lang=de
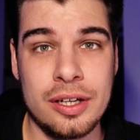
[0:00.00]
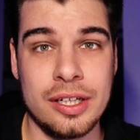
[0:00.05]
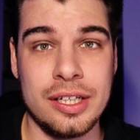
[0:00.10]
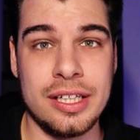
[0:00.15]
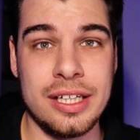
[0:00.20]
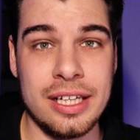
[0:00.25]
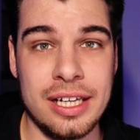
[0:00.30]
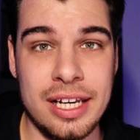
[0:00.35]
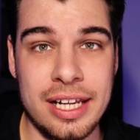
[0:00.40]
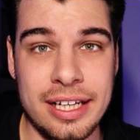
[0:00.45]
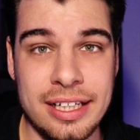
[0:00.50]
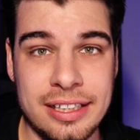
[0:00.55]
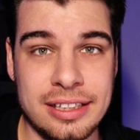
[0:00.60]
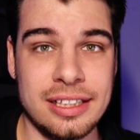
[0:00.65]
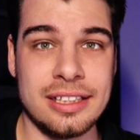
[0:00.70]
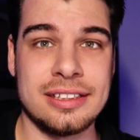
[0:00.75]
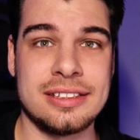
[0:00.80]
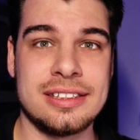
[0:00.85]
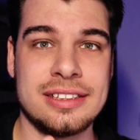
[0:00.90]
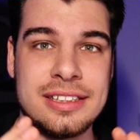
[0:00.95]
gelingt
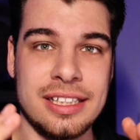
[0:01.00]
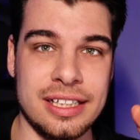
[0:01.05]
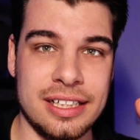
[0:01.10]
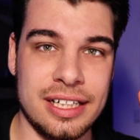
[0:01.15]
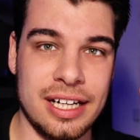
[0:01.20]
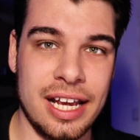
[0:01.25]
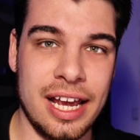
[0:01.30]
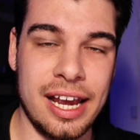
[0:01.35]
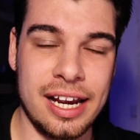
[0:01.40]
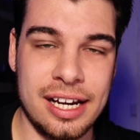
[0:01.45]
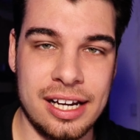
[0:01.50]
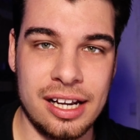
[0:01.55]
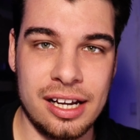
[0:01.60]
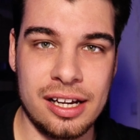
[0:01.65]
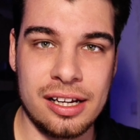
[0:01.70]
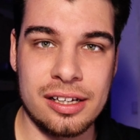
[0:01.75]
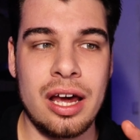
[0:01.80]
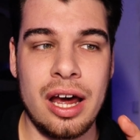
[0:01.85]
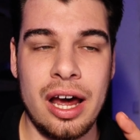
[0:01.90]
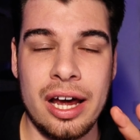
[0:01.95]
es den Hacker
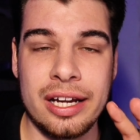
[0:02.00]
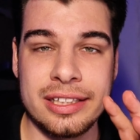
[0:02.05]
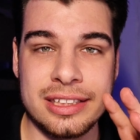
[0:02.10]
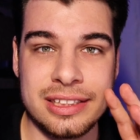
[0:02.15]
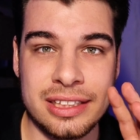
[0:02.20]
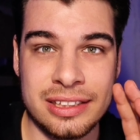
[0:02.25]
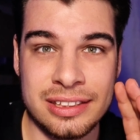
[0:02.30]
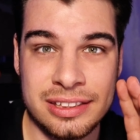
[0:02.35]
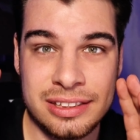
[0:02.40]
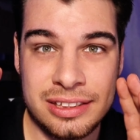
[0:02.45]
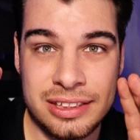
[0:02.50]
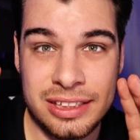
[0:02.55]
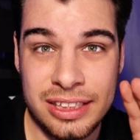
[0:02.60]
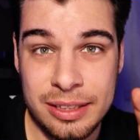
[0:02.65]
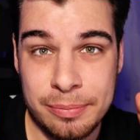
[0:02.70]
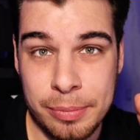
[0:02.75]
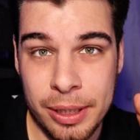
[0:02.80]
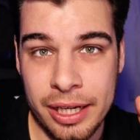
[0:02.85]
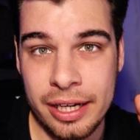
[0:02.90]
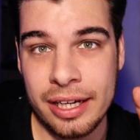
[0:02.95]
an
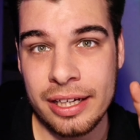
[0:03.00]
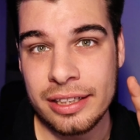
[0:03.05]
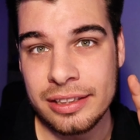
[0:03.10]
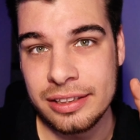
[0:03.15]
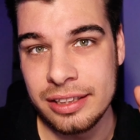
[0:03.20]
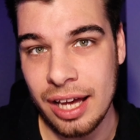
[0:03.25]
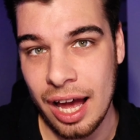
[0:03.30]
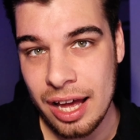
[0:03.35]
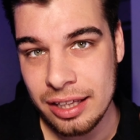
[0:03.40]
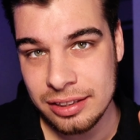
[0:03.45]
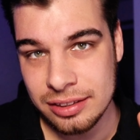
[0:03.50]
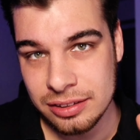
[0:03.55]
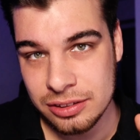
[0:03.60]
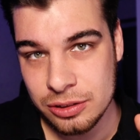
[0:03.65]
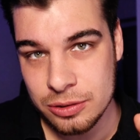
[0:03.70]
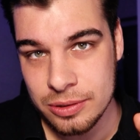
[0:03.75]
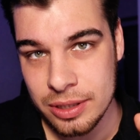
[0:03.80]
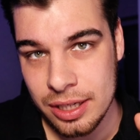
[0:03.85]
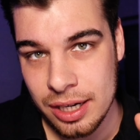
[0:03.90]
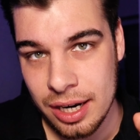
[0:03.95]
sensible Daten zu
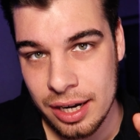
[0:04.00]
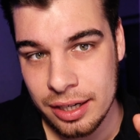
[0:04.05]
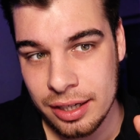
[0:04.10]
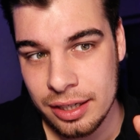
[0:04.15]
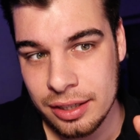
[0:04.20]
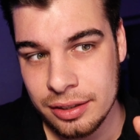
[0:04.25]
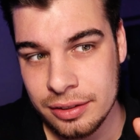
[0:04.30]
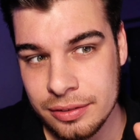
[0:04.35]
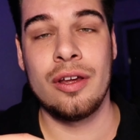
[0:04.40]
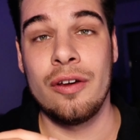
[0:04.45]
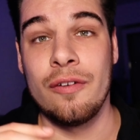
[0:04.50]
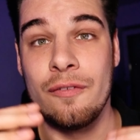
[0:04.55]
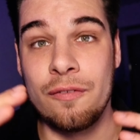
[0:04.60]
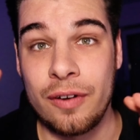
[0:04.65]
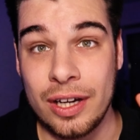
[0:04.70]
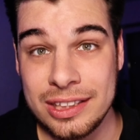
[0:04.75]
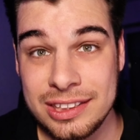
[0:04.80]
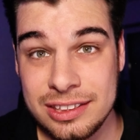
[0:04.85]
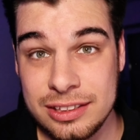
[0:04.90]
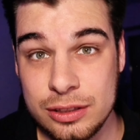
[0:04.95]
gelangen,
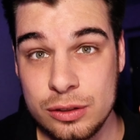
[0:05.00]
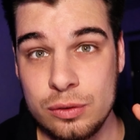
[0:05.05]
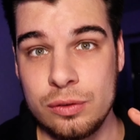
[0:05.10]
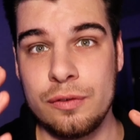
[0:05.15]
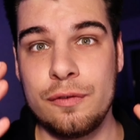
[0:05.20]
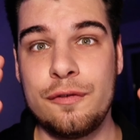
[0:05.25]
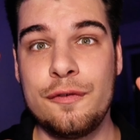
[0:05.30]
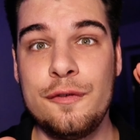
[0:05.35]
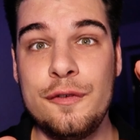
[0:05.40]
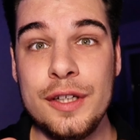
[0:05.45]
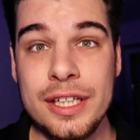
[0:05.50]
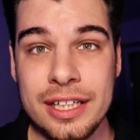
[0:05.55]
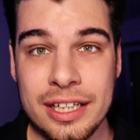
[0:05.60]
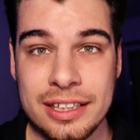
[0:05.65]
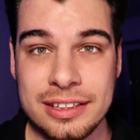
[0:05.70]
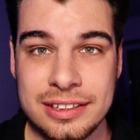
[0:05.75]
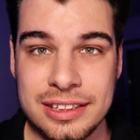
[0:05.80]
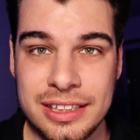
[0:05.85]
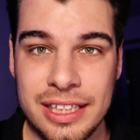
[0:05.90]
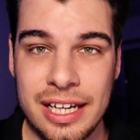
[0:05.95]
was zu
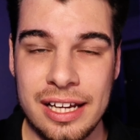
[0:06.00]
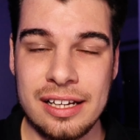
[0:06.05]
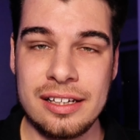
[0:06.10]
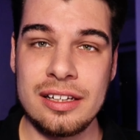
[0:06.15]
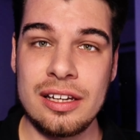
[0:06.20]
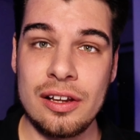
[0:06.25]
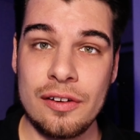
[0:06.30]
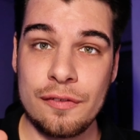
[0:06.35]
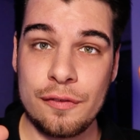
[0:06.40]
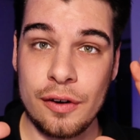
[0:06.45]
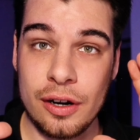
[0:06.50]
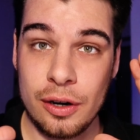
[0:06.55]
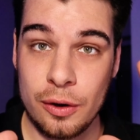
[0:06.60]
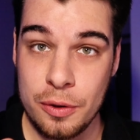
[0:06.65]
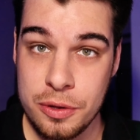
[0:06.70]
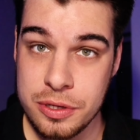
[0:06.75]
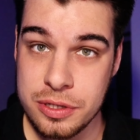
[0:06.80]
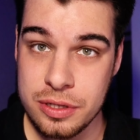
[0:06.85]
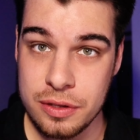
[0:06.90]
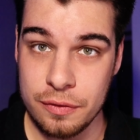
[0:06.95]
finanziellen
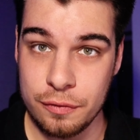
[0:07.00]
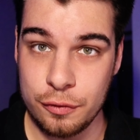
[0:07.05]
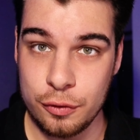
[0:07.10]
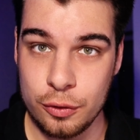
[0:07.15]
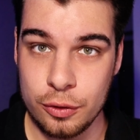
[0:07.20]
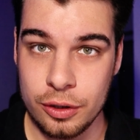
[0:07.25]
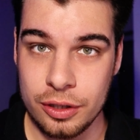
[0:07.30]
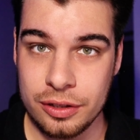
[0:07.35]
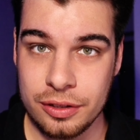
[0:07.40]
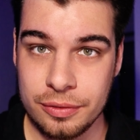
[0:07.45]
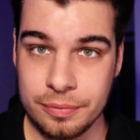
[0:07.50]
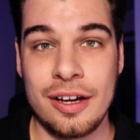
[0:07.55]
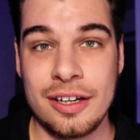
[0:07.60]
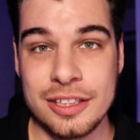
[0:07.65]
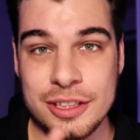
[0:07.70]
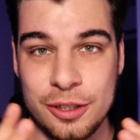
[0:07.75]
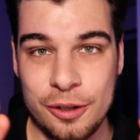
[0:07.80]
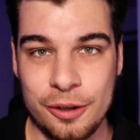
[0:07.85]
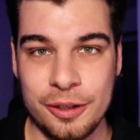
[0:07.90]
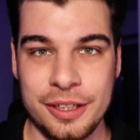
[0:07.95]
Verlusten führt.
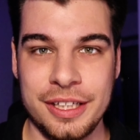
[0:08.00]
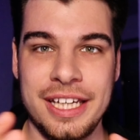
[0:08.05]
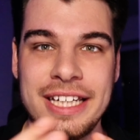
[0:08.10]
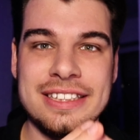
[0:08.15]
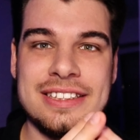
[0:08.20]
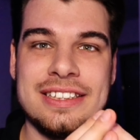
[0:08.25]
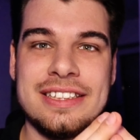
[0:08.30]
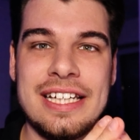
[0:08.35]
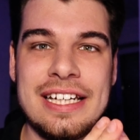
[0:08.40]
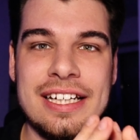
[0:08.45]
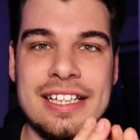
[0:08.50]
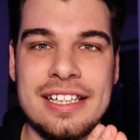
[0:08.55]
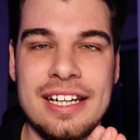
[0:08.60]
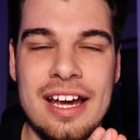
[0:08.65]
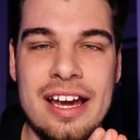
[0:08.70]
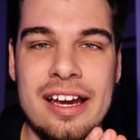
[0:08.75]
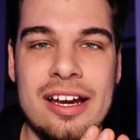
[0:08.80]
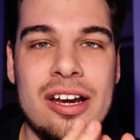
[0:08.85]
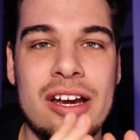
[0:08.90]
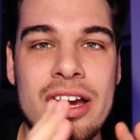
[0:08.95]
So, jetzt denkt nach,